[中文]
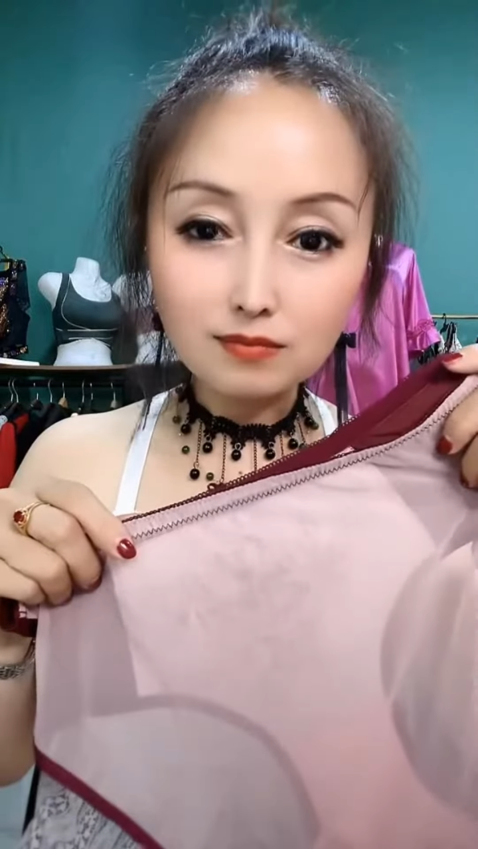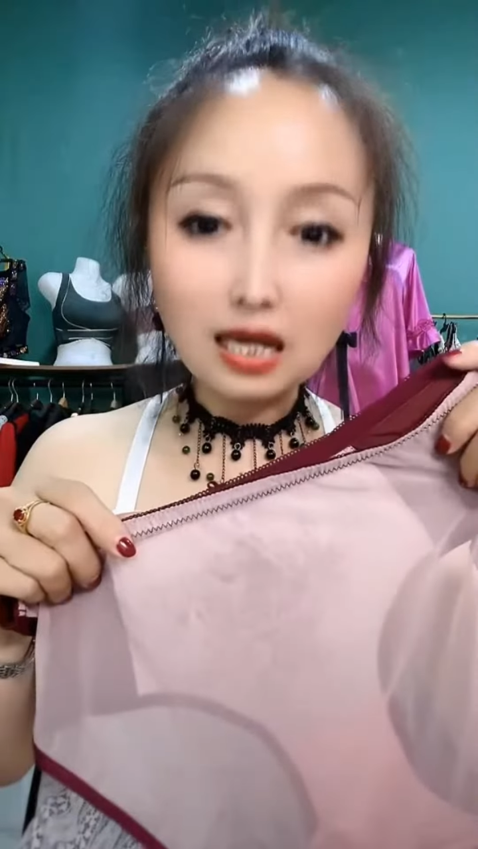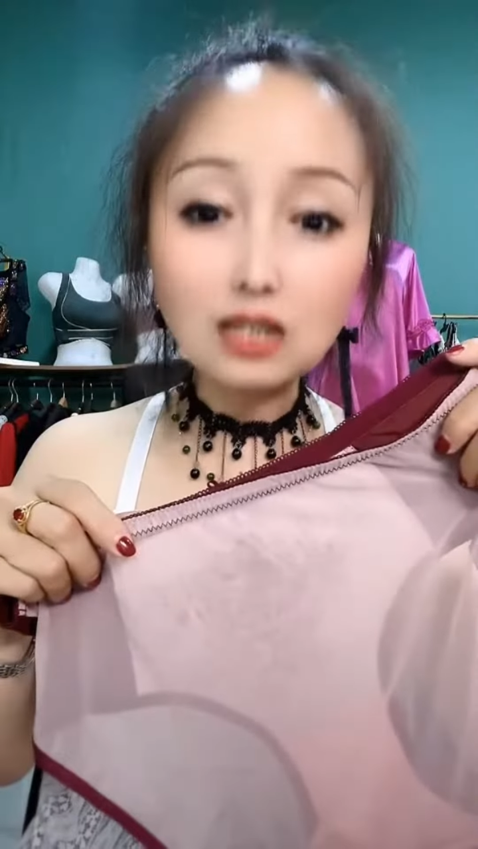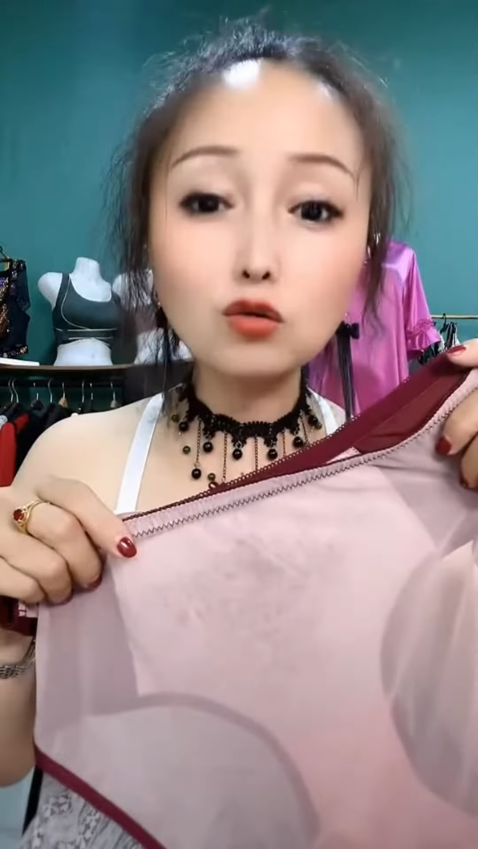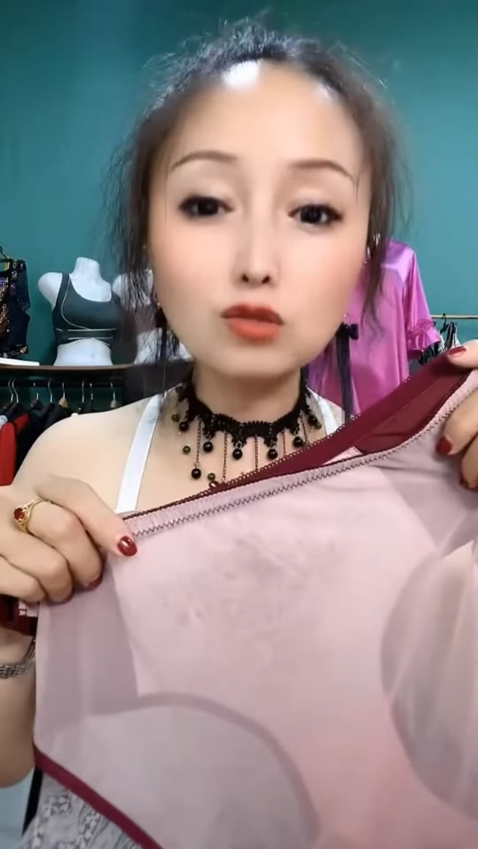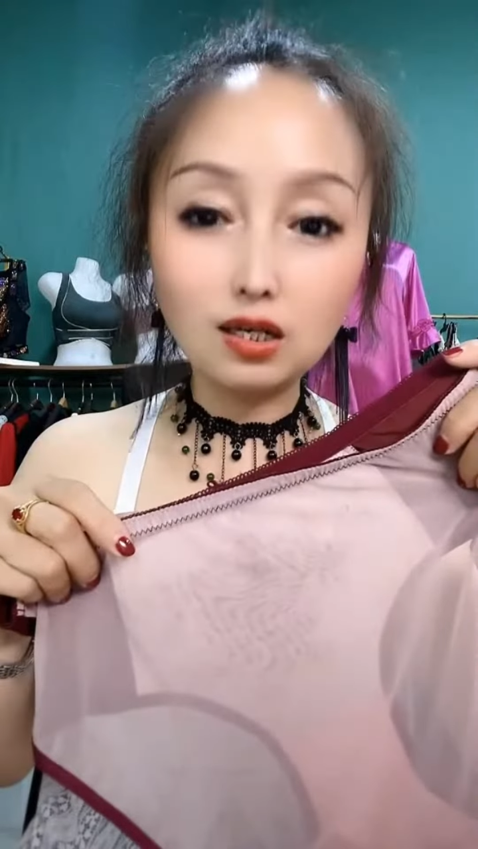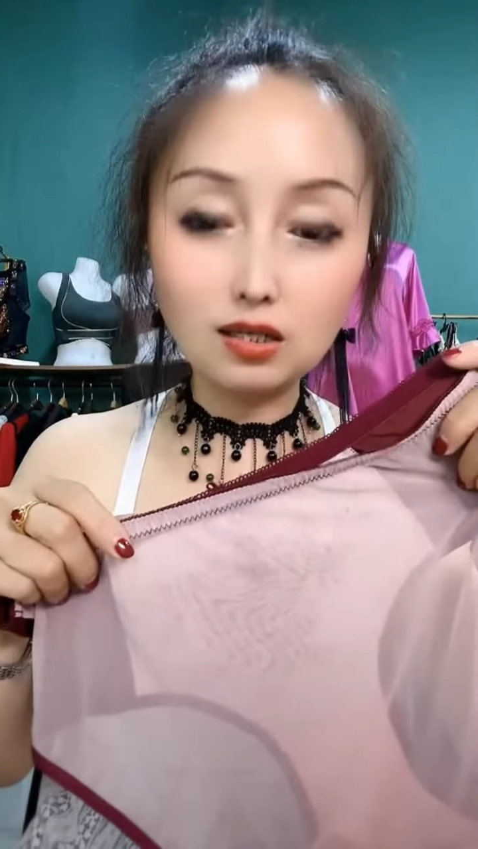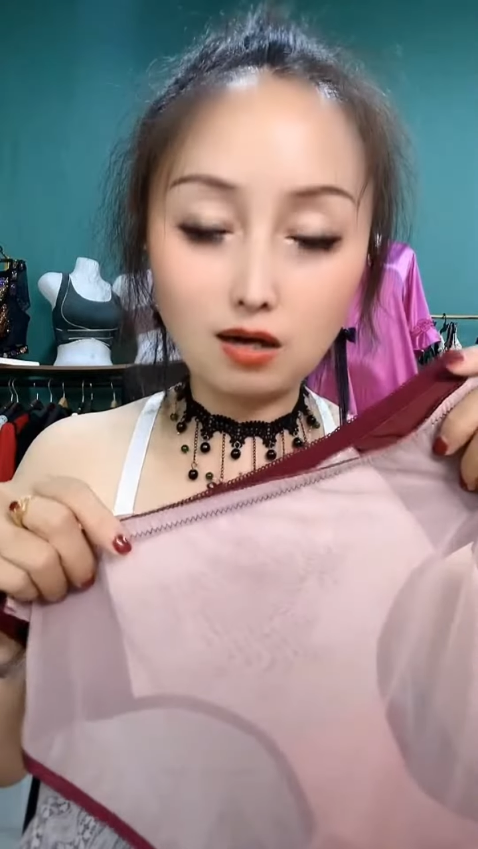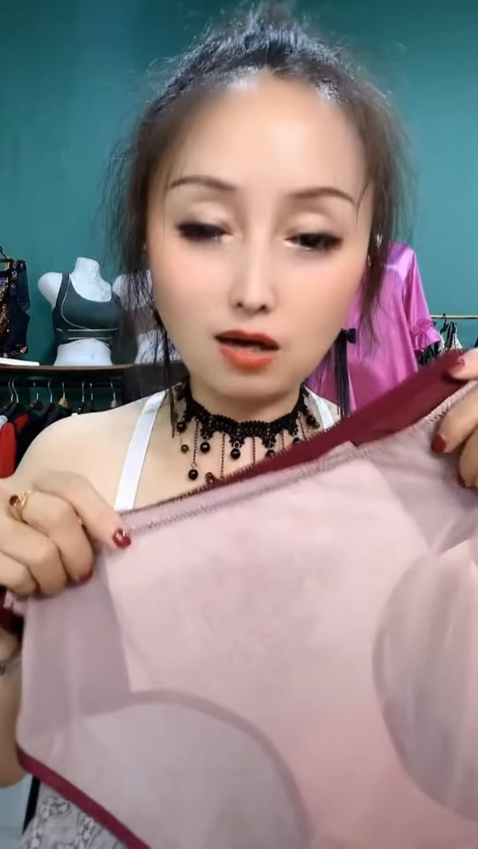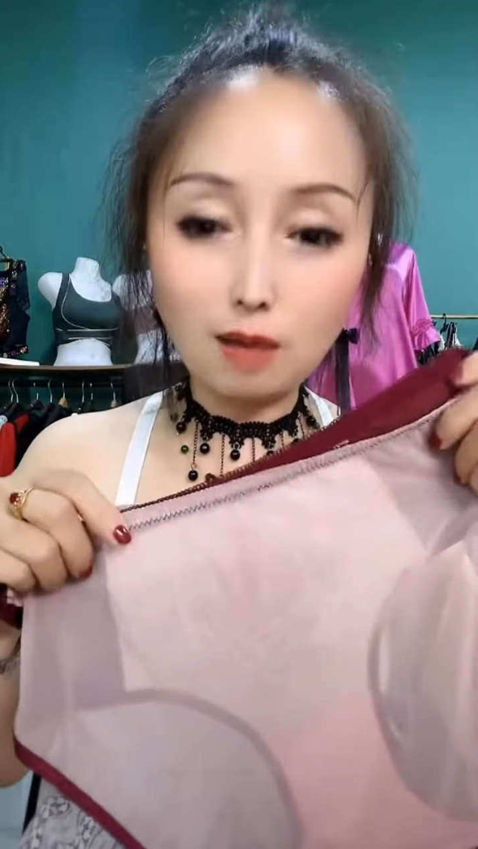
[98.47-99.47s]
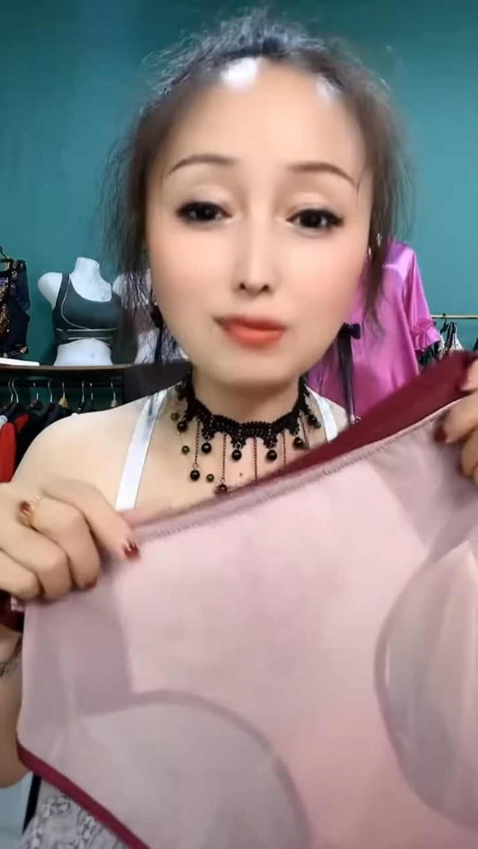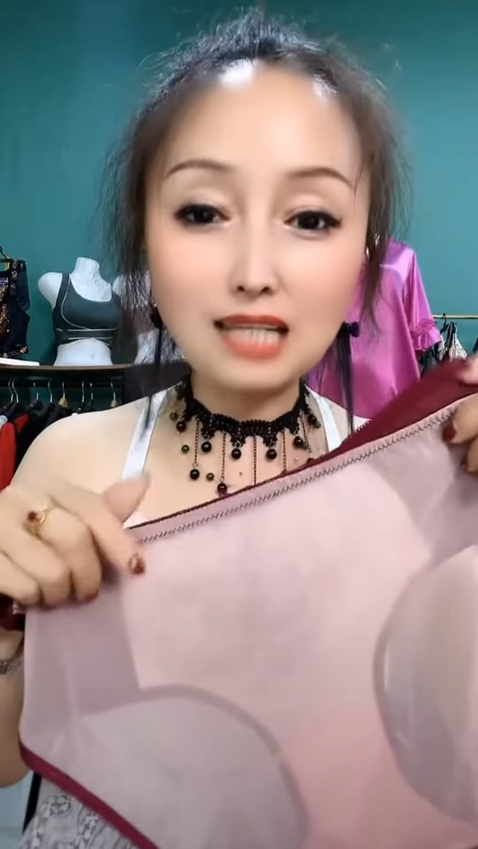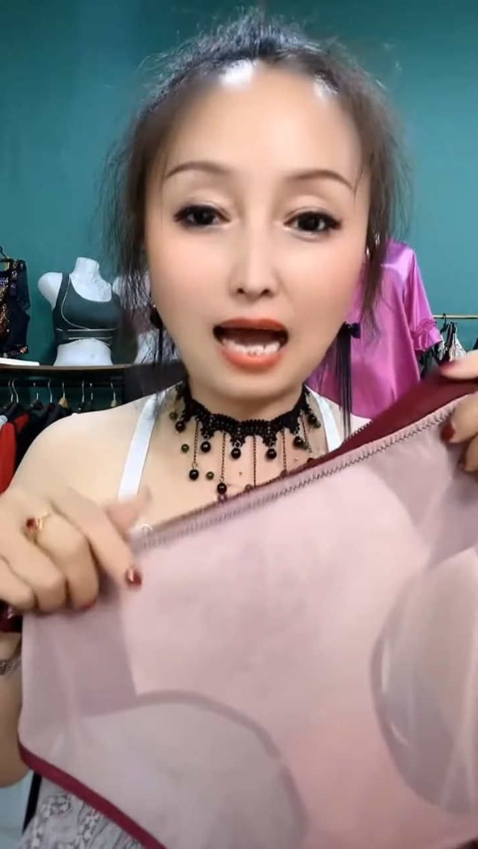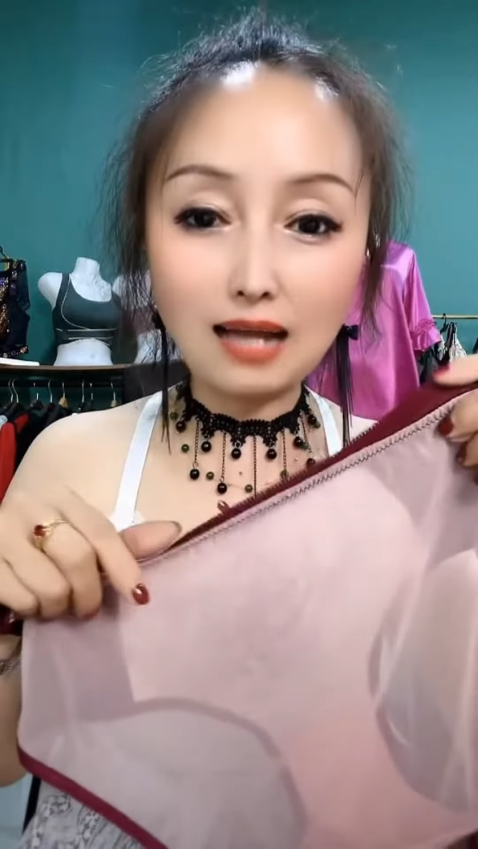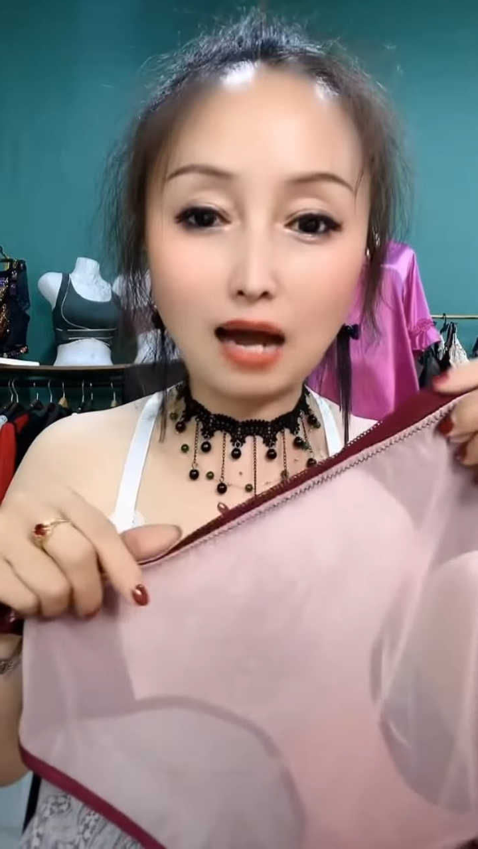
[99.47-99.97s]
它都得劲儿，它不
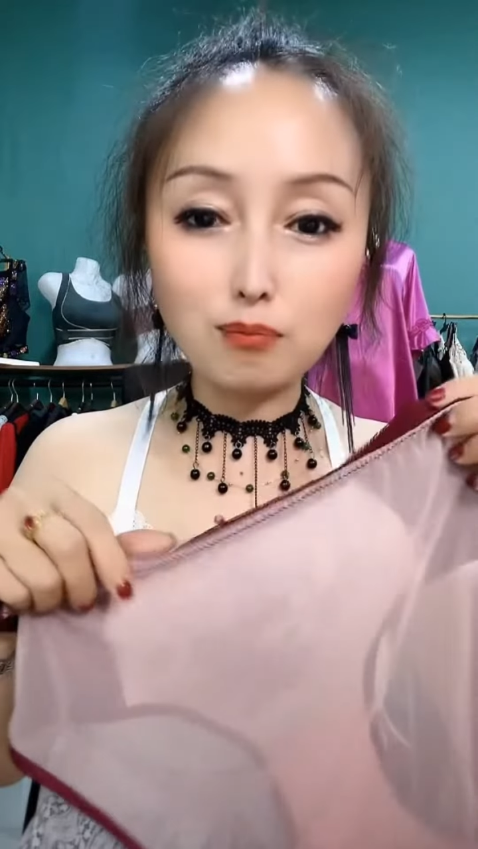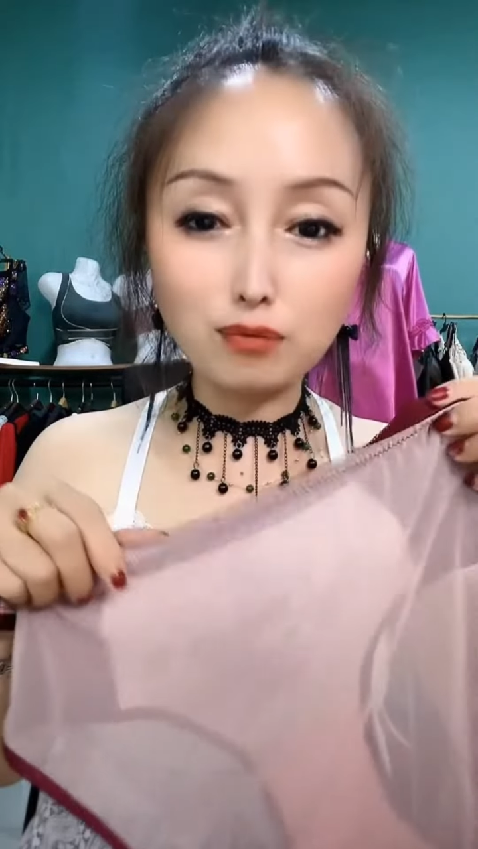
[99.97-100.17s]
夹裆，